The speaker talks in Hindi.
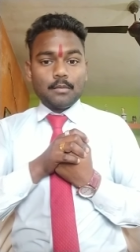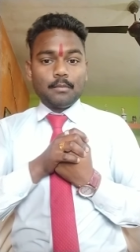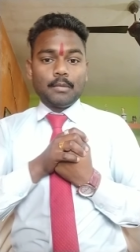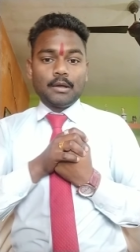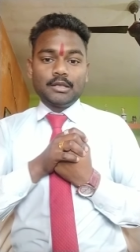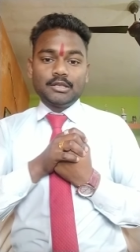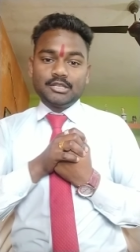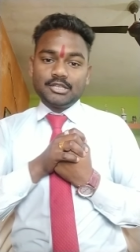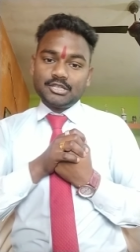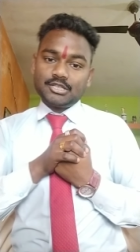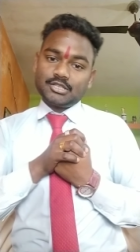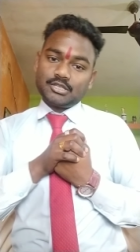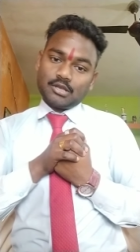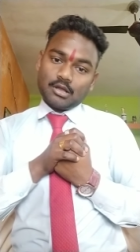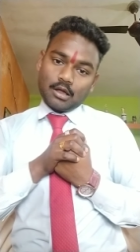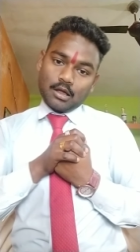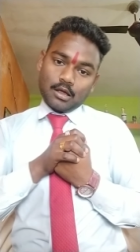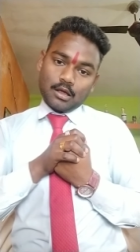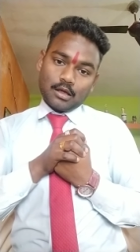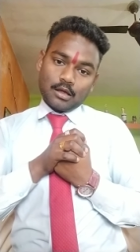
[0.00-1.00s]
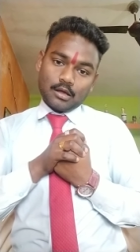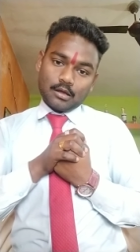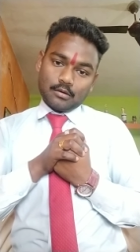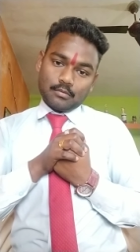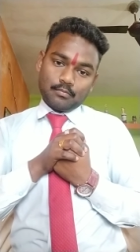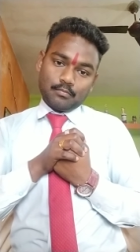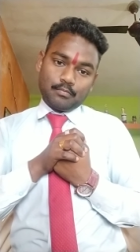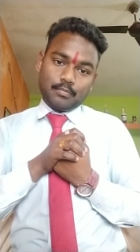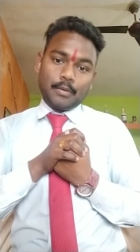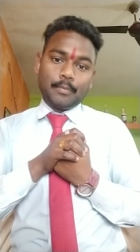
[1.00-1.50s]
मंजिष्टा
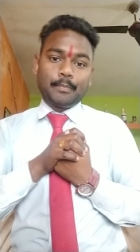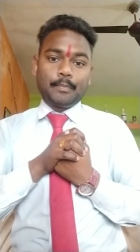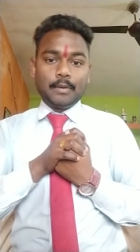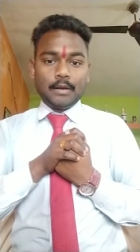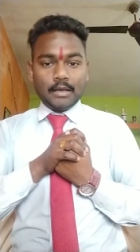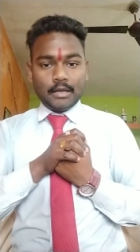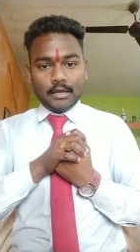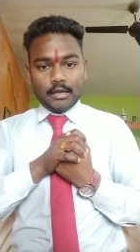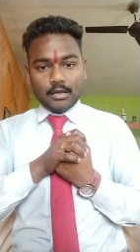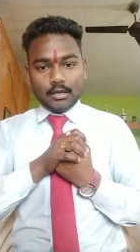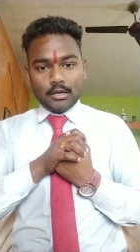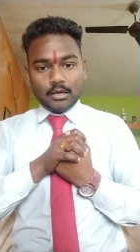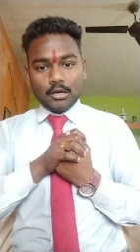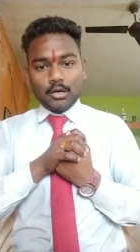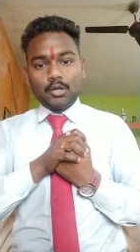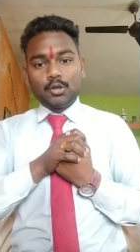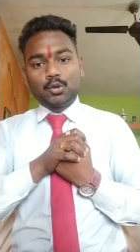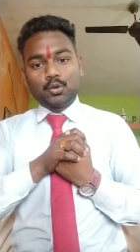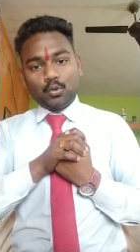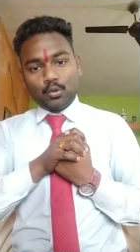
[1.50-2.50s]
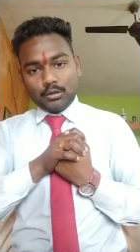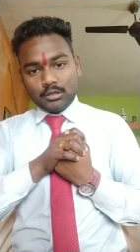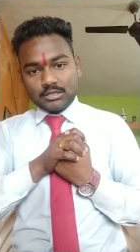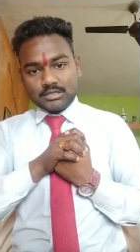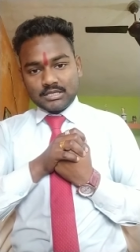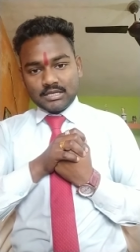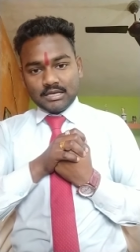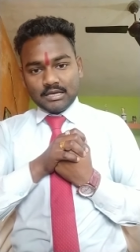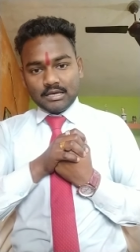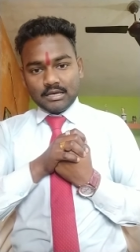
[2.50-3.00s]
पिपली
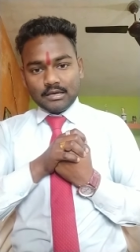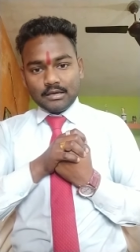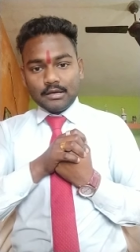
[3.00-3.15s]
तुलसी